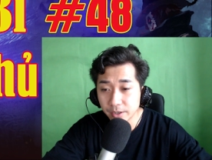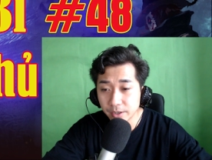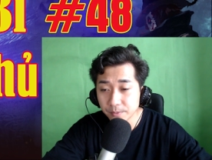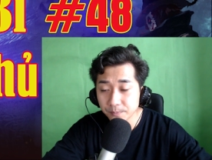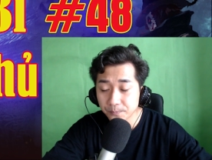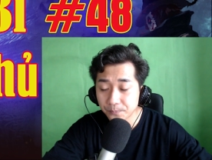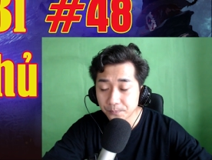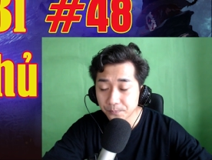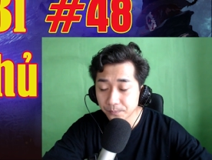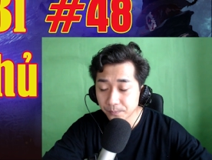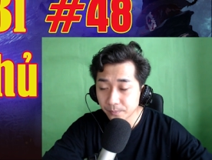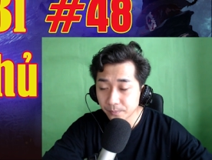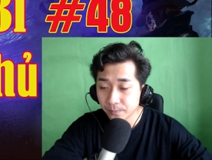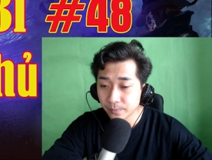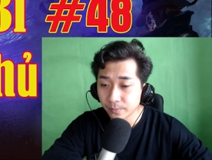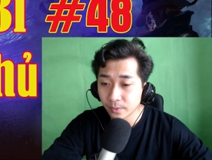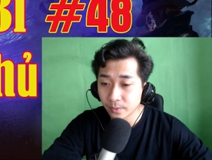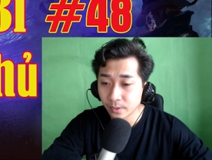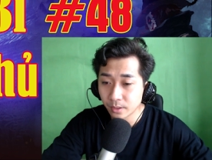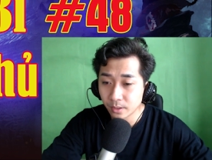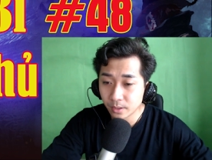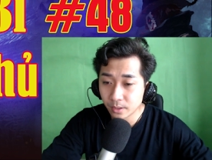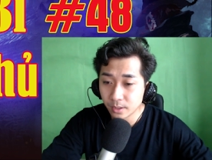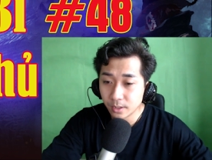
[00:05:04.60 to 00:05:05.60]
gần một năm rồi
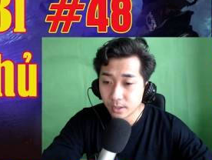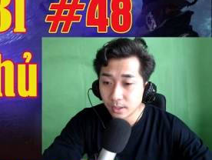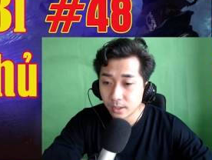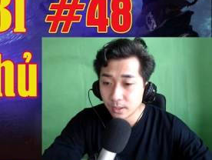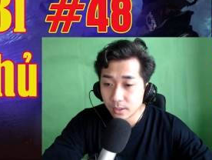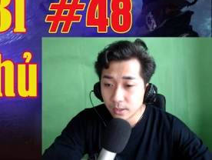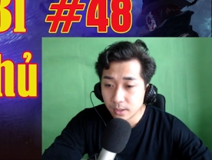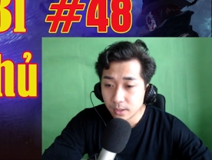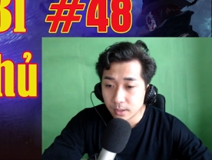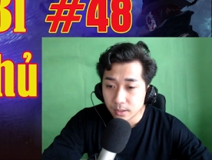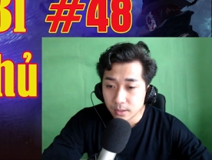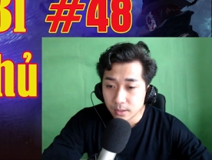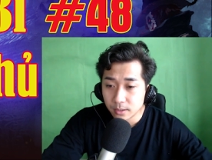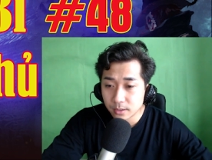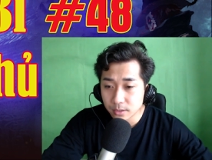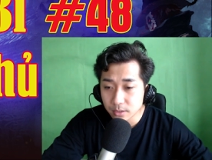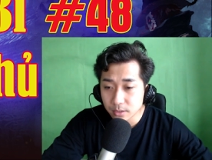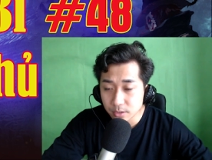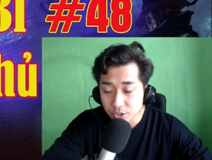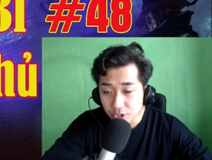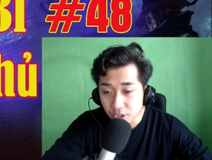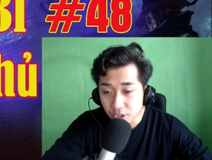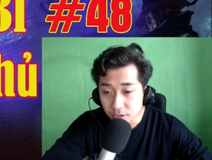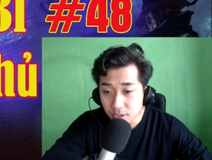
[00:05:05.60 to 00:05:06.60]
đấy."
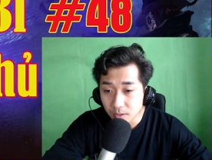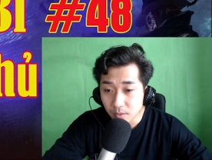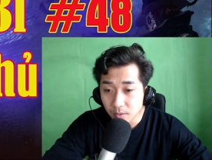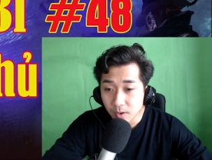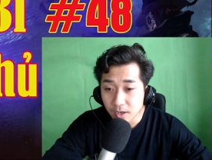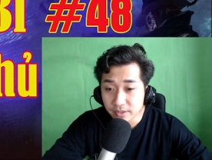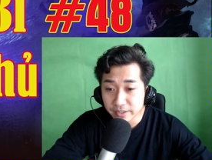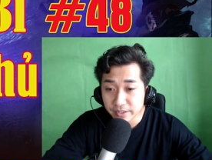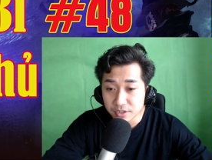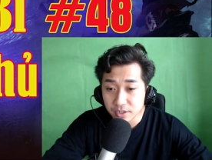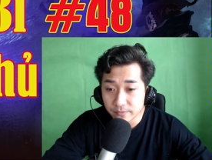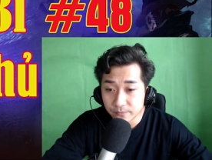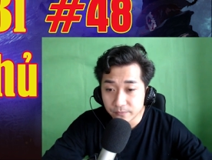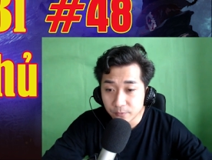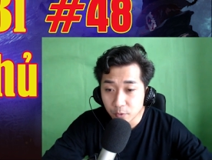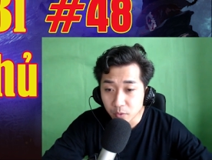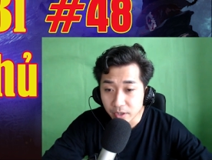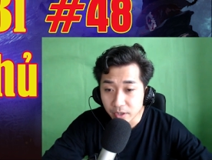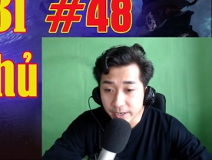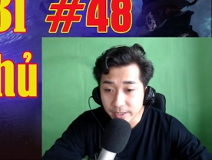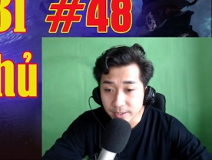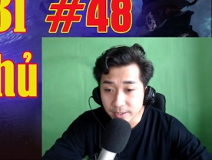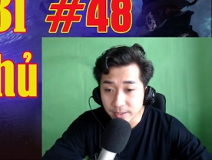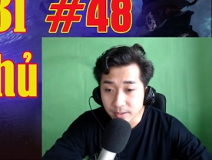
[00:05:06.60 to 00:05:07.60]
Phil trấn an,
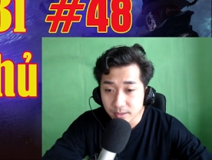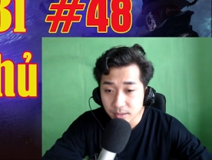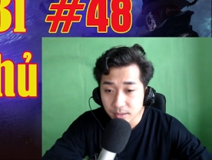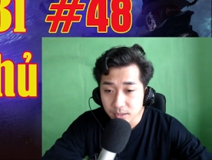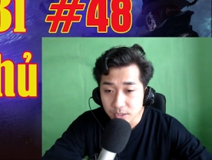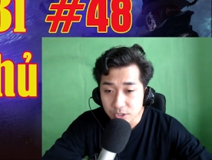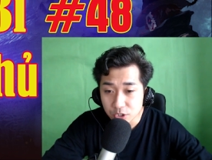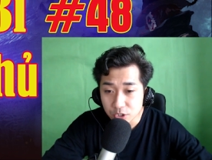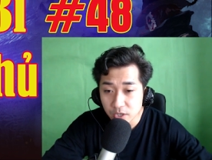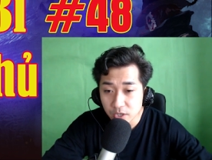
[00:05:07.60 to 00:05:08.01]
cười nói: